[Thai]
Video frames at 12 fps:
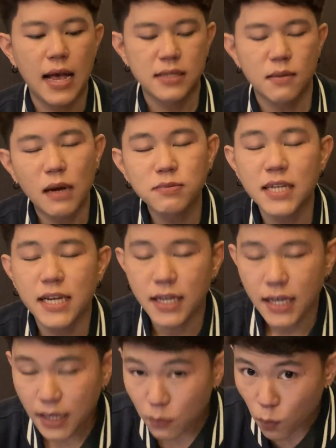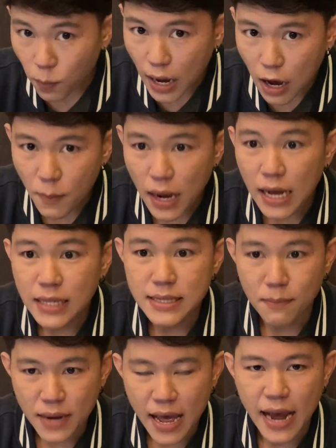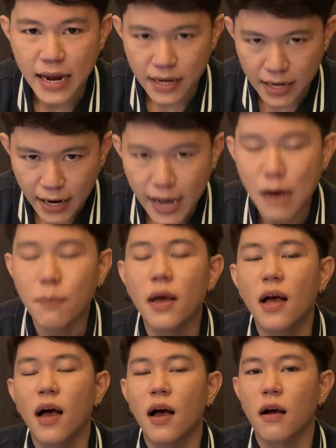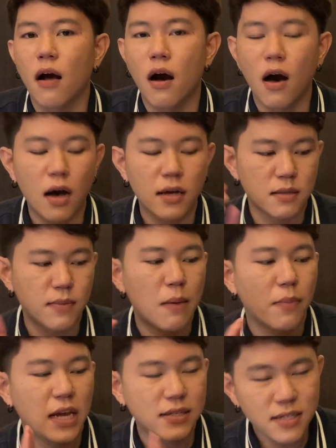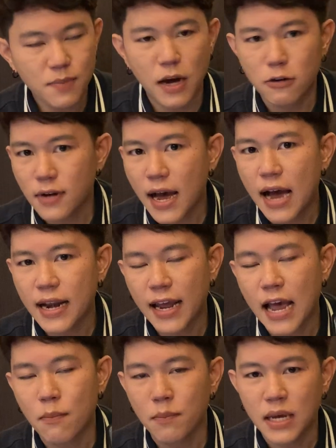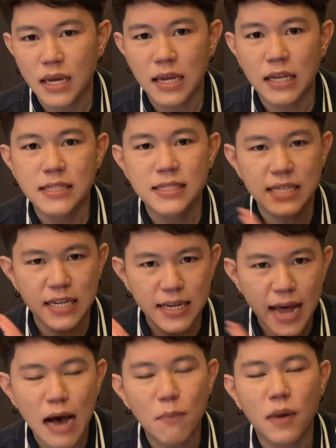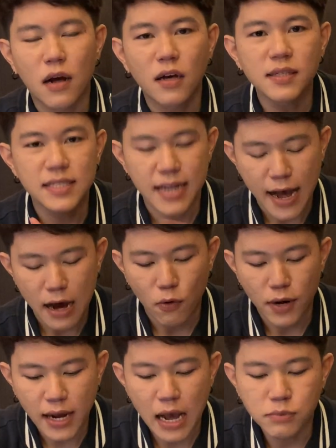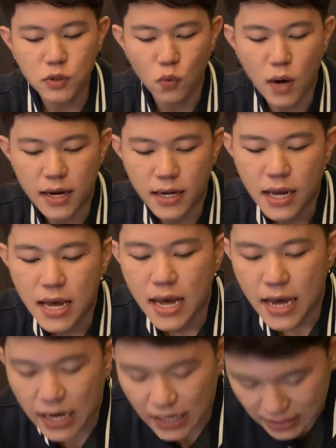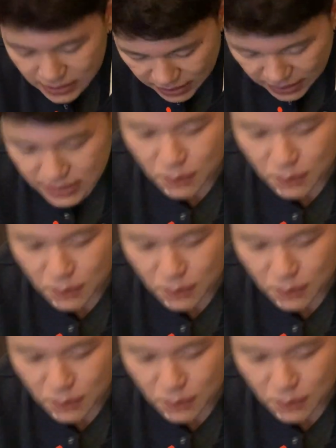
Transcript: สำหรับสีที่เข้ามาจำหน่ายนะครับก็สำหรับ เอส ยี่สิบ Ultra นะครับมีสีดำแล้วก็สีเทานะครับส่วน เอส ยี่